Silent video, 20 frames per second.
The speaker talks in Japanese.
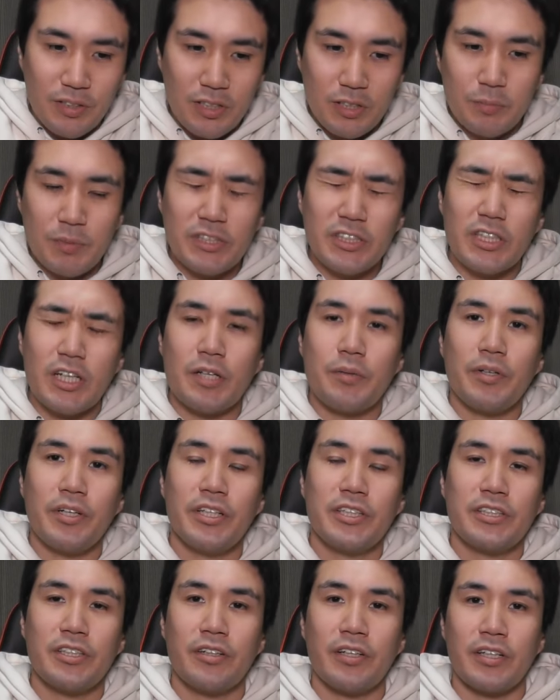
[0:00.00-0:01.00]
熊近くま
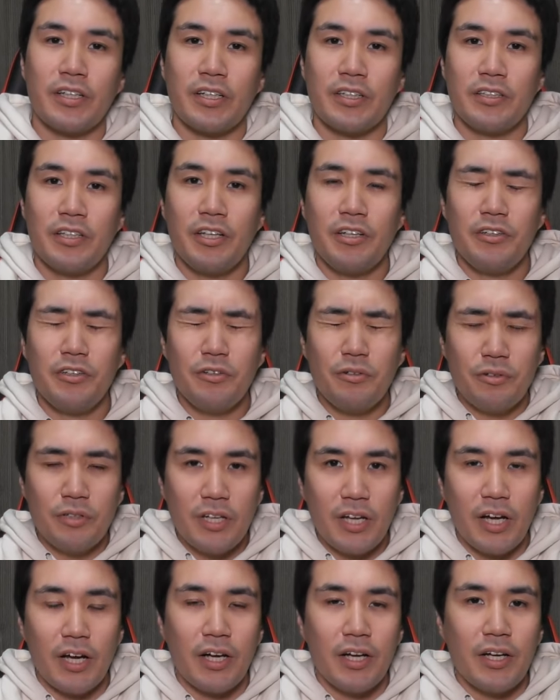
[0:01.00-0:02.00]
で来ちゃうからっていうよう
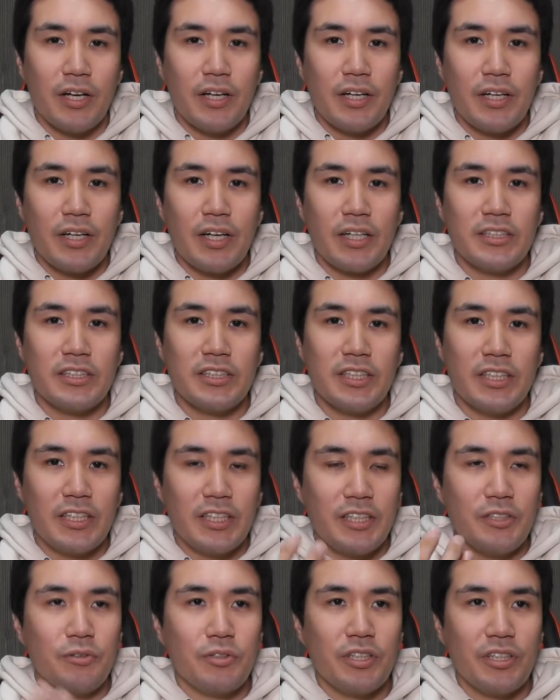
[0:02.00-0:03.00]
な感じで
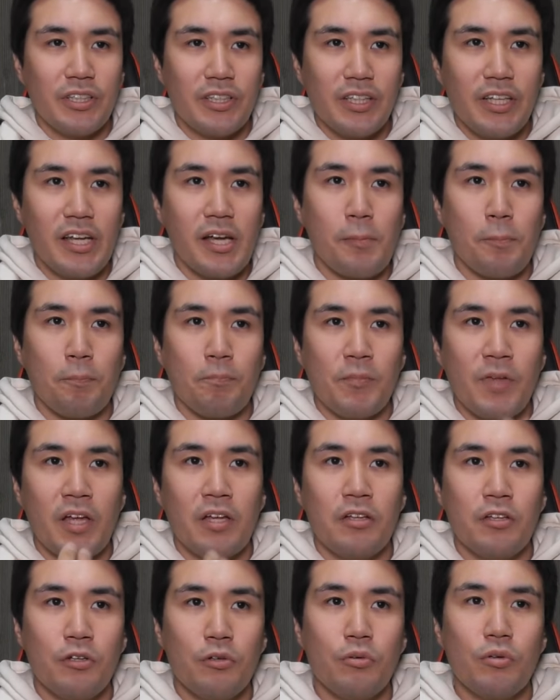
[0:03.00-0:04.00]
木を切って
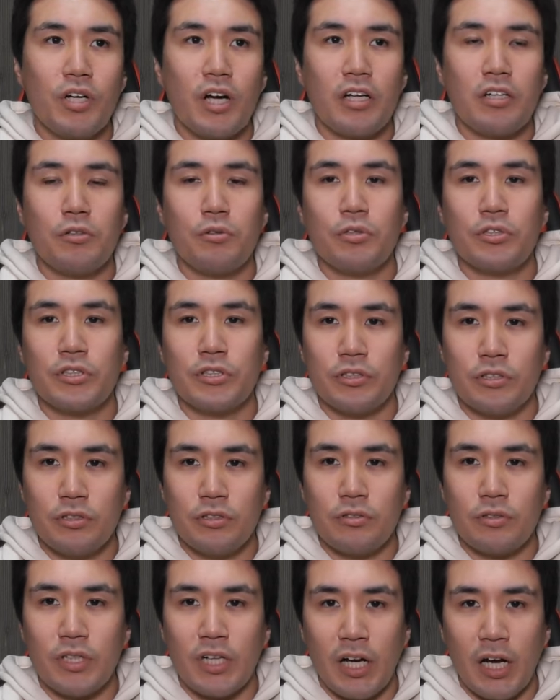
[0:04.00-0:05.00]
燃料を確保する
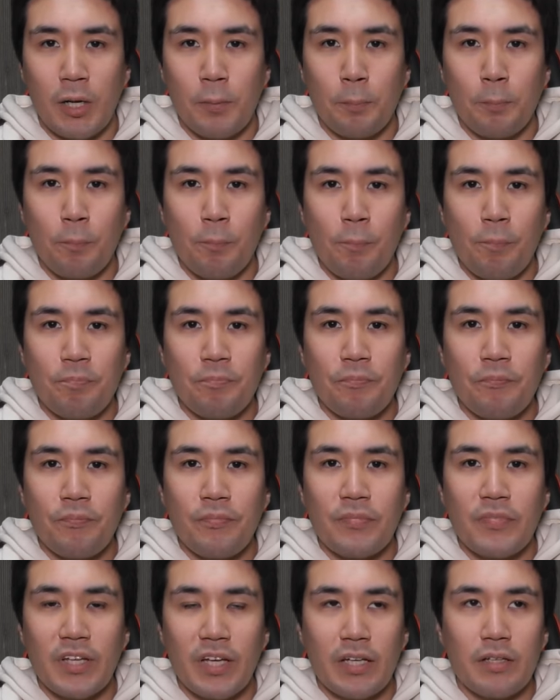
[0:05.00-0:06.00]
とか
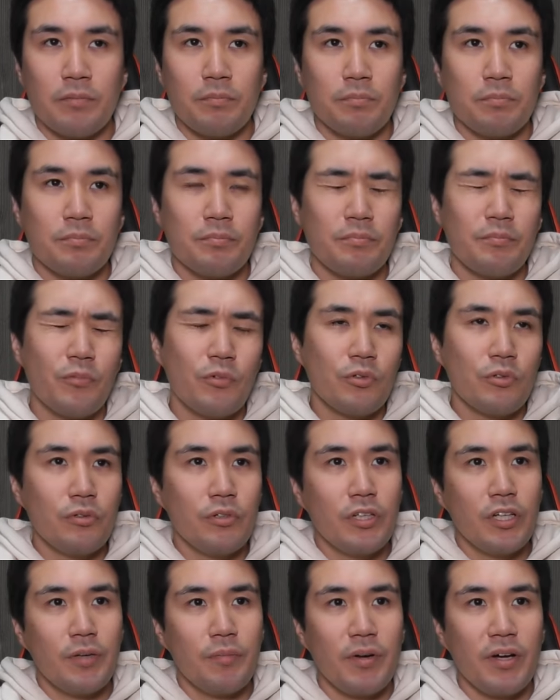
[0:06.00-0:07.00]
ね、もっ
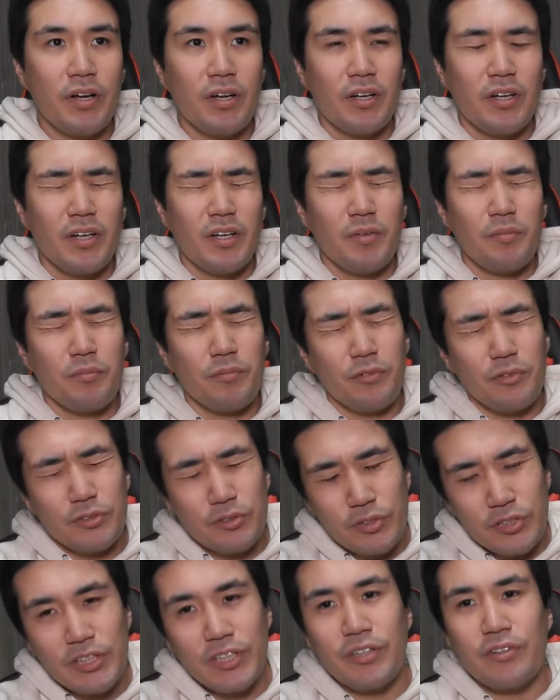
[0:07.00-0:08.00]
と言えばもう
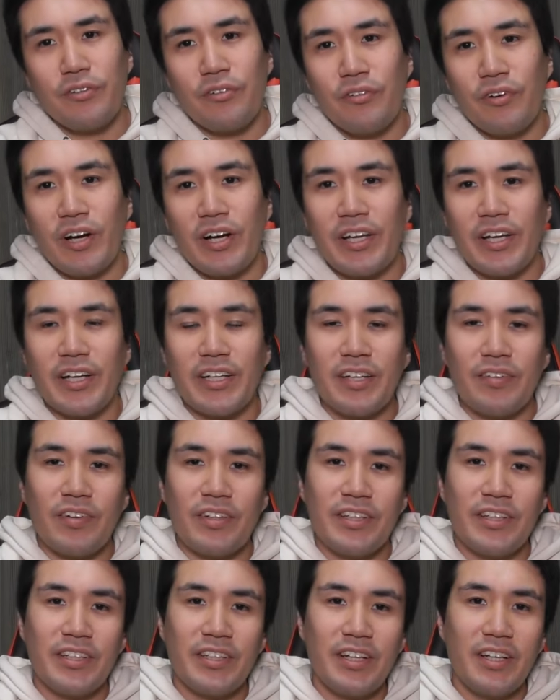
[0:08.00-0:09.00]
少しお金が貯
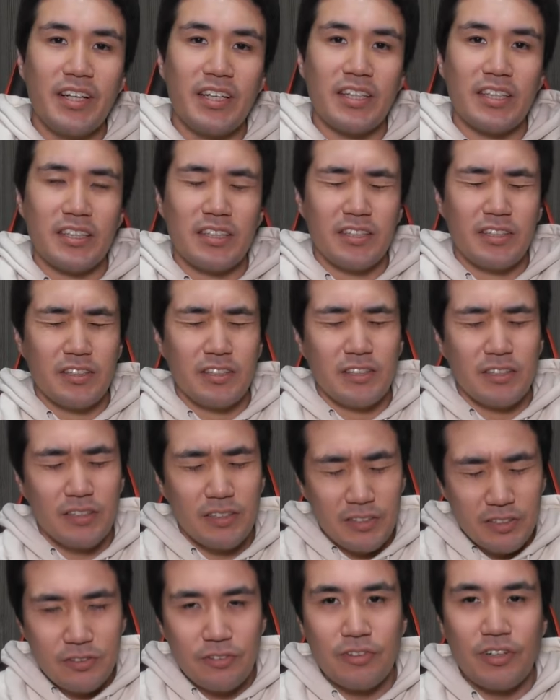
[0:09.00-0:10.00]
まってきたら
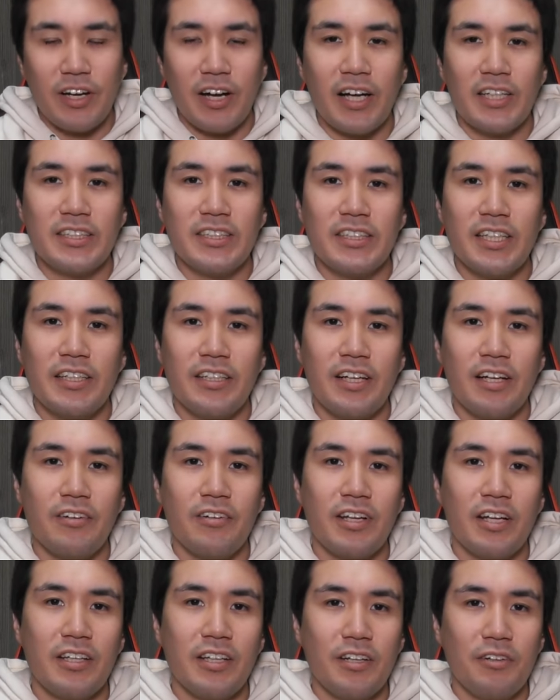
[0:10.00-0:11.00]
ソーラー発電だ
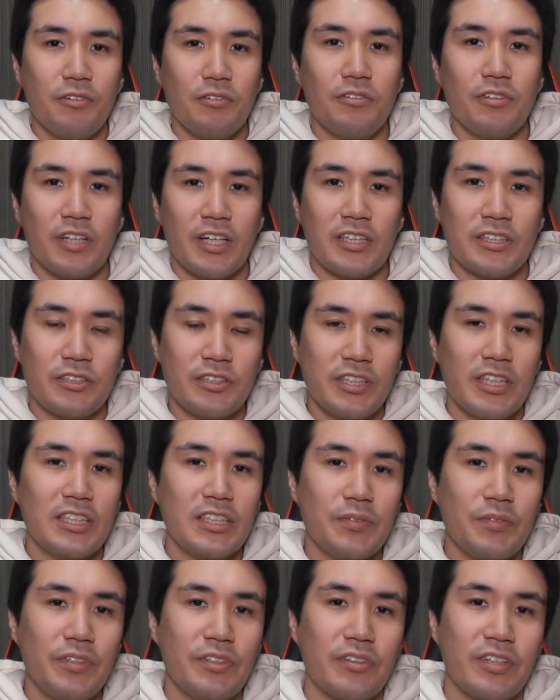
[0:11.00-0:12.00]
のなんだのとか、そういう
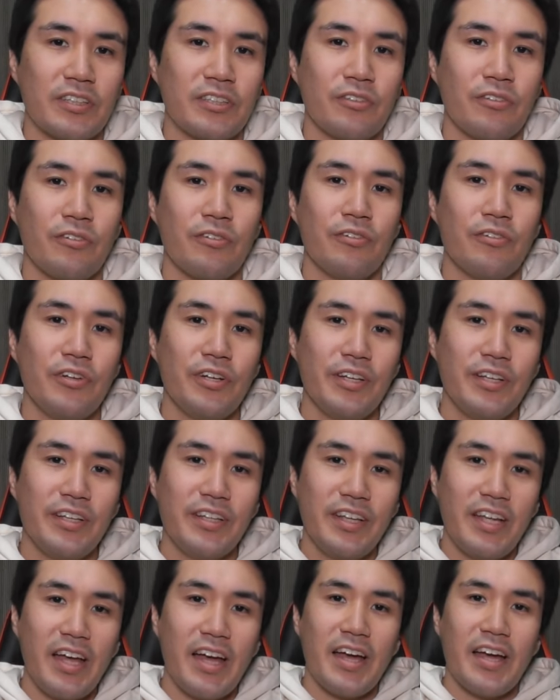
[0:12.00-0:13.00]
設備とか整え
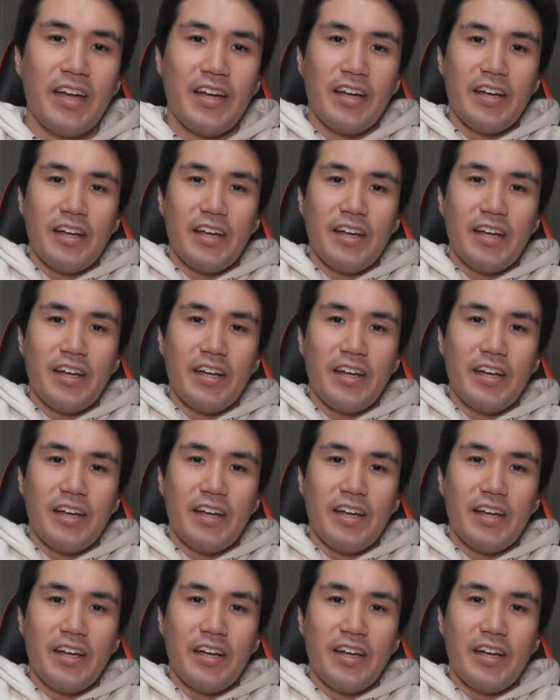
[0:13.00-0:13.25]
て、